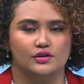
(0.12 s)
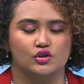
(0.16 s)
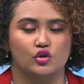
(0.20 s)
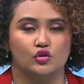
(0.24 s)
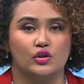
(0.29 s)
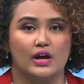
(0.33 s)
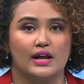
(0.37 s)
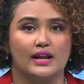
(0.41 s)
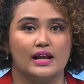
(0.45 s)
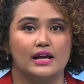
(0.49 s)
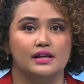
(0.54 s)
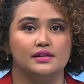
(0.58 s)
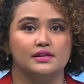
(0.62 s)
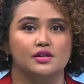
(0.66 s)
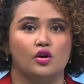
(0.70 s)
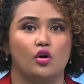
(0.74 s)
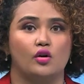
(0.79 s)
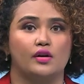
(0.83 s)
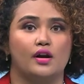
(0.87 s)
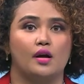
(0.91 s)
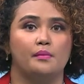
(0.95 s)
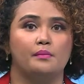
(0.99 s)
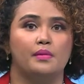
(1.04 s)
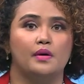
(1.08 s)
Saudara
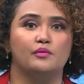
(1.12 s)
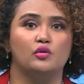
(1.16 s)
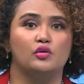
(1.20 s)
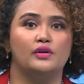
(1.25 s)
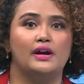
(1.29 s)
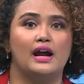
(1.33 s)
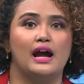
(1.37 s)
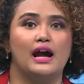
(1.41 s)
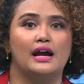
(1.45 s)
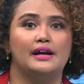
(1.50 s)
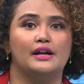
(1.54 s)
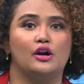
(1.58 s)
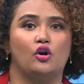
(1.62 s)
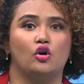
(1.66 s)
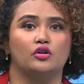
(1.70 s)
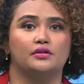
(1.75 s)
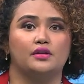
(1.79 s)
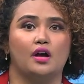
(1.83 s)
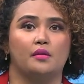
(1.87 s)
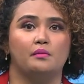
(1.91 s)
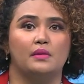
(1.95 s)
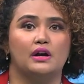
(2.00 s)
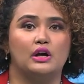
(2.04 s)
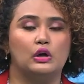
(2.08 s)
seorang pemuda di
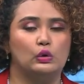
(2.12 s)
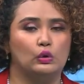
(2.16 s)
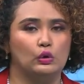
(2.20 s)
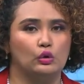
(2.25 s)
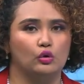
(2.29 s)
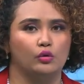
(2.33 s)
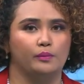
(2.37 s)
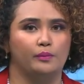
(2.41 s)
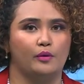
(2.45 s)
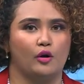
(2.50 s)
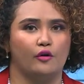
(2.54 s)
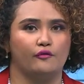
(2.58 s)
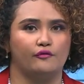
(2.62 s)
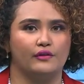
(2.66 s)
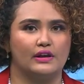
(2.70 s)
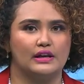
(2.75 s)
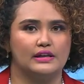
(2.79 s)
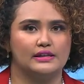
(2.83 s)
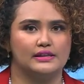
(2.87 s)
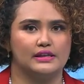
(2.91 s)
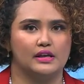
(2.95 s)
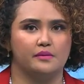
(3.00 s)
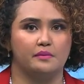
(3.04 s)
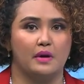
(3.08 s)
kota Bengkulu,
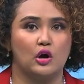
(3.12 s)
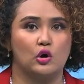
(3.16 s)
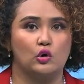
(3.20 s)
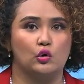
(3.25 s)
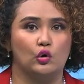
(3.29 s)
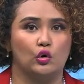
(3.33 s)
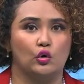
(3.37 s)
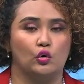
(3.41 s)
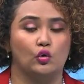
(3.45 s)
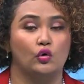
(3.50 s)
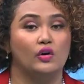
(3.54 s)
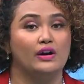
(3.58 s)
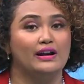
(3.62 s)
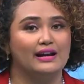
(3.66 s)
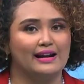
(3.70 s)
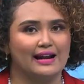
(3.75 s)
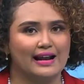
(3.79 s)
Provinsi Bengkulu,